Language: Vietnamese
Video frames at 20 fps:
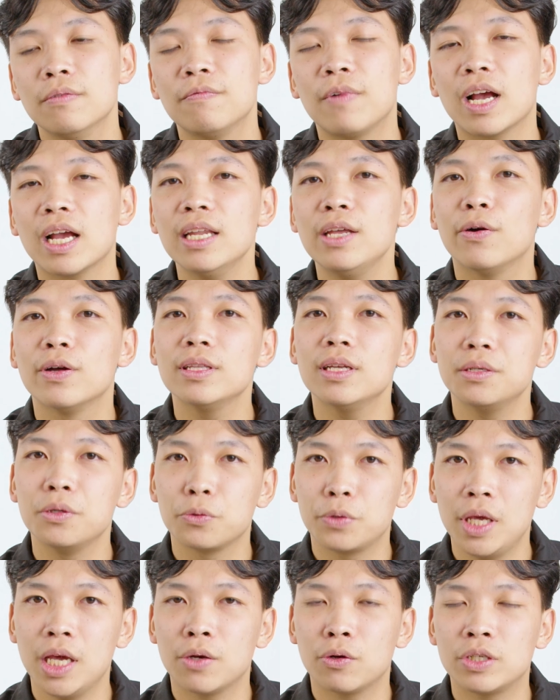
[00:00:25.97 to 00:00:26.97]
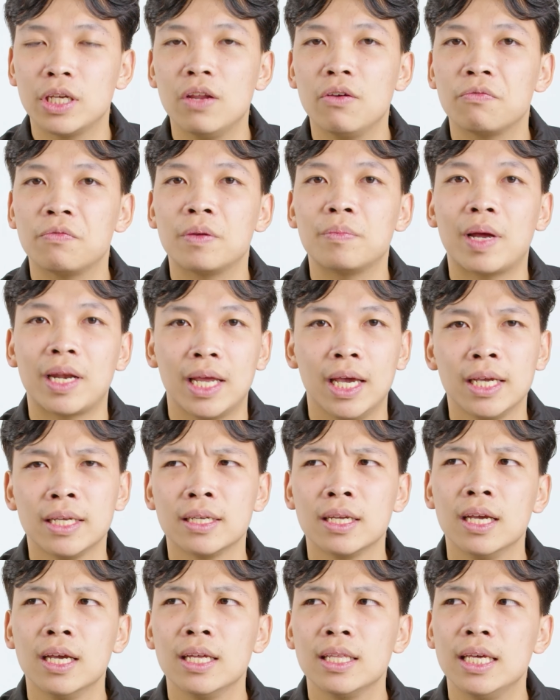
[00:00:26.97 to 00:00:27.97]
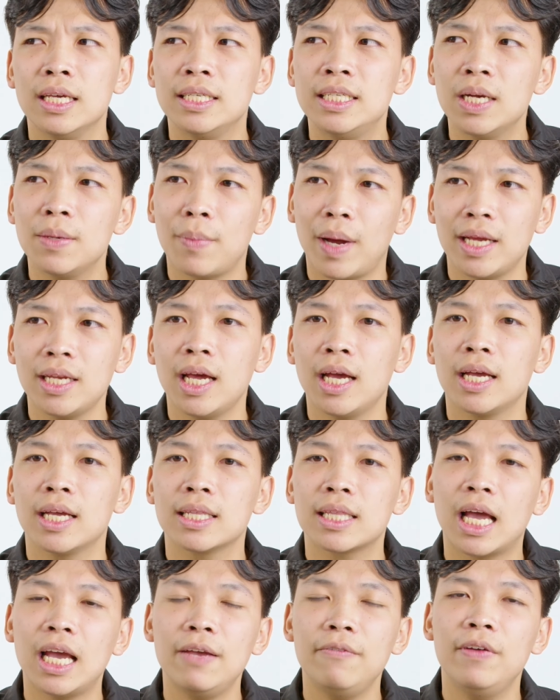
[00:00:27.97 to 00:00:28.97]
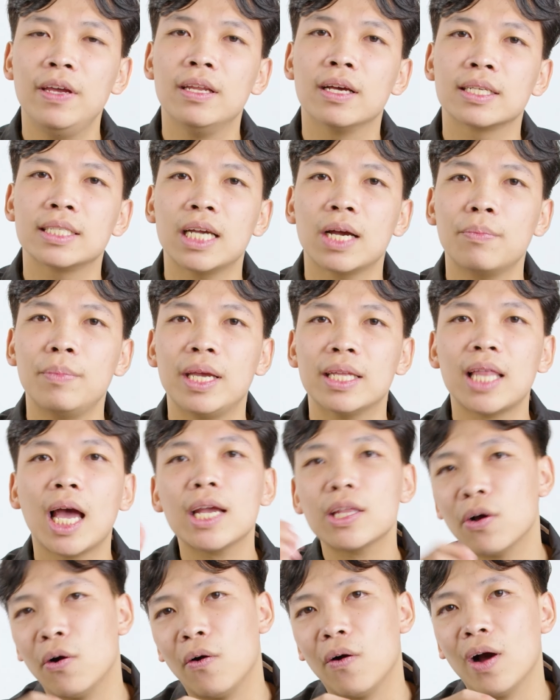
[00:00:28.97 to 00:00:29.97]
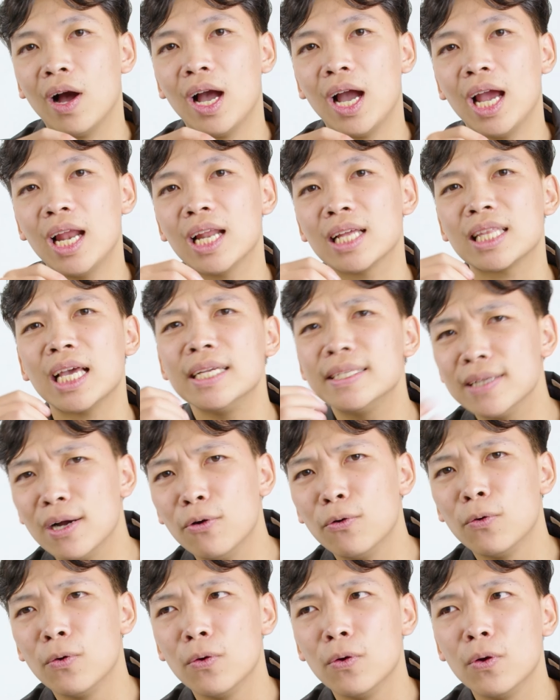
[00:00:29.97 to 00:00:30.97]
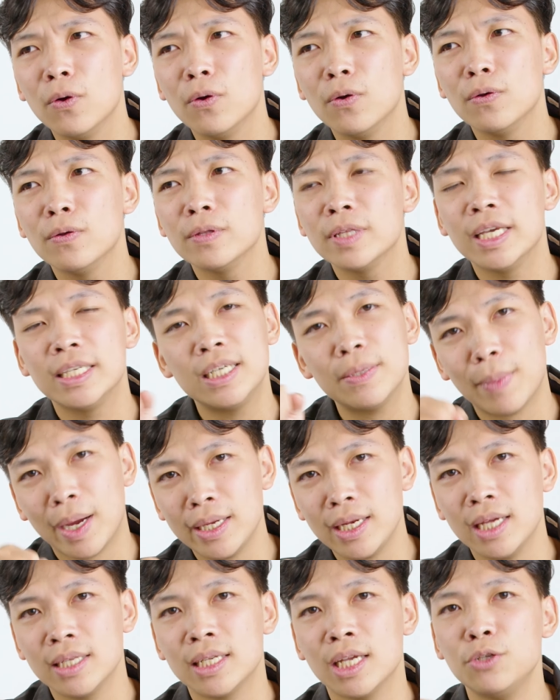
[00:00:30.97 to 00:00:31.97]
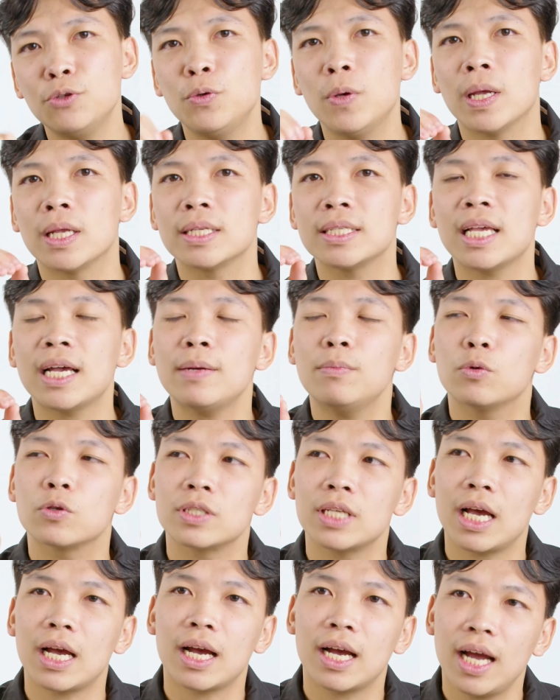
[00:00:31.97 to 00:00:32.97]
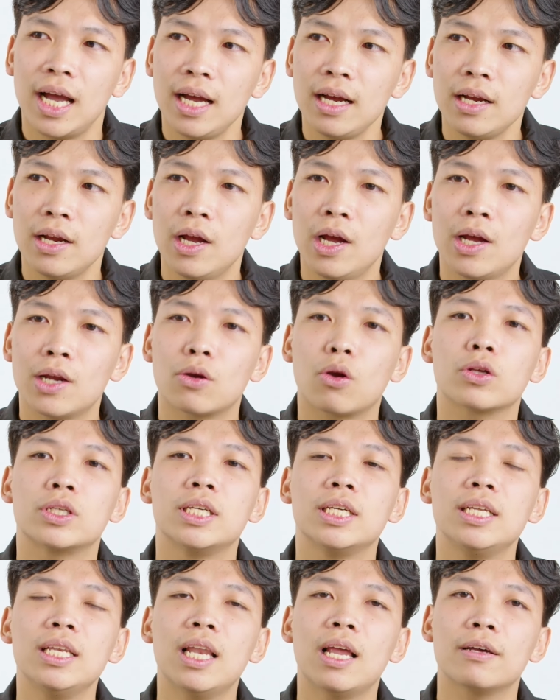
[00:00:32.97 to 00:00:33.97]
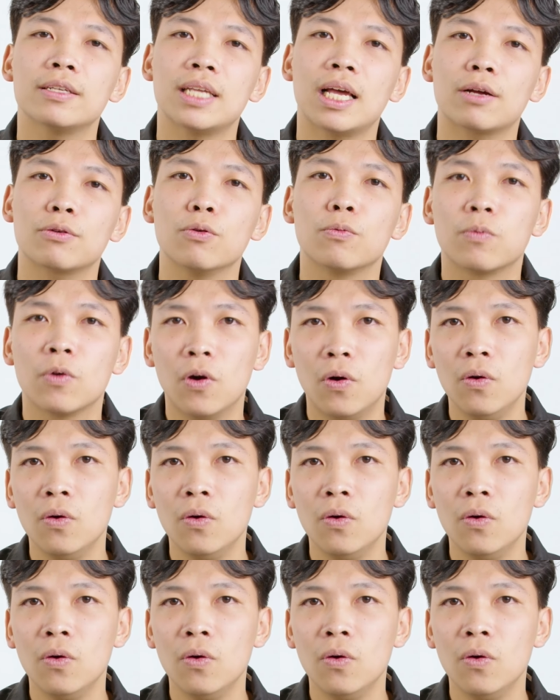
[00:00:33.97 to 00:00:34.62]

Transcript: và cái điều ấn tượng đầu tiên đó chính là phần màn hình Thì chiếc máy này thay vì được trang bị tai thỏ hay là tai trâu Thì chiếc máy này sẽ chuyển sang một dạng khác Đó chính là dạng đục